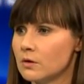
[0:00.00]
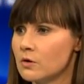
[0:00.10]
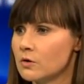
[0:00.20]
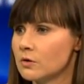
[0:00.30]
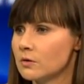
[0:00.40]
y,
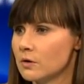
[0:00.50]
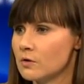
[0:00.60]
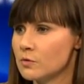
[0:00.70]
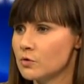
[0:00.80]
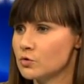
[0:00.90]
rok,
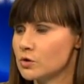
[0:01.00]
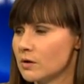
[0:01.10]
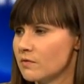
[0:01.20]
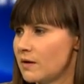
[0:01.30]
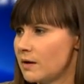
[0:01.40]
rok już
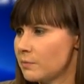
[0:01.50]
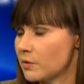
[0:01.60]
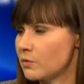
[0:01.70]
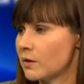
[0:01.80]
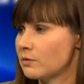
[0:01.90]
trwa.
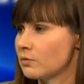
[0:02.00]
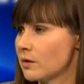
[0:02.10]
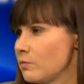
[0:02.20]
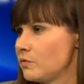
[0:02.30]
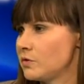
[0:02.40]

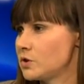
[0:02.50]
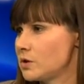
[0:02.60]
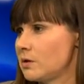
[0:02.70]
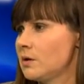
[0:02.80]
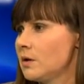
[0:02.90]
Prokuratura mówi,
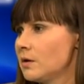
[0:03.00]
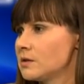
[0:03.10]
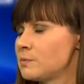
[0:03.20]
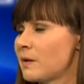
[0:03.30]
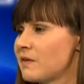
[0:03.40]
że
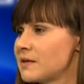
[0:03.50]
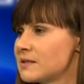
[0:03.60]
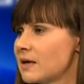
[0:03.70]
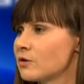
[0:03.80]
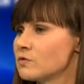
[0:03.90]
no. sprawa
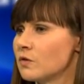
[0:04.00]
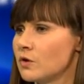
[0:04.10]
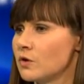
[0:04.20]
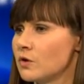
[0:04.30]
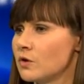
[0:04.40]
jest tak
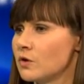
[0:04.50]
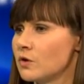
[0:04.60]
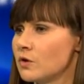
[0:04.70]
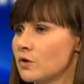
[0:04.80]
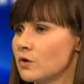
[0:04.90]
rozwojowa,
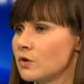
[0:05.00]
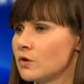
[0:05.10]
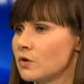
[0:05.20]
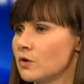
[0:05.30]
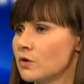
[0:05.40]
że, że nie
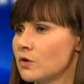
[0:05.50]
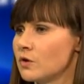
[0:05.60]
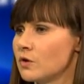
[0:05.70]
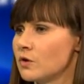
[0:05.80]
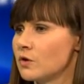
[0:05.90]
jest w stanie
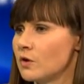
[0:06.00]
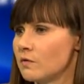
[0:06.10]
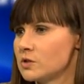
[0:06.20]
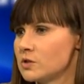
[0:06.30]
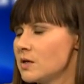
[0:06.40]
przewidzieć, kiedy
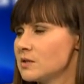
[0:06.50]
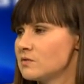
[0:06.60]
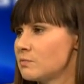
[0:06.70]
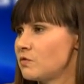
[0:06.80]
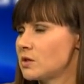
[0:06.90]
sprawa
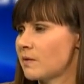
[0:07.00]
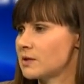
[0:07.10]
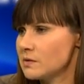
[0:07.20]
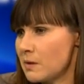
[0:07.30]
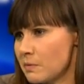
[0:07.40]
będzie zakończona,
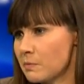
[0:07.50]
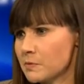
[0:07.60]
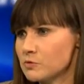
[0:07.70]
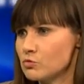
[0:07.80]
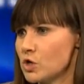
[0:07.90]
więc mamy po
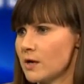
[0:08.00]
prostu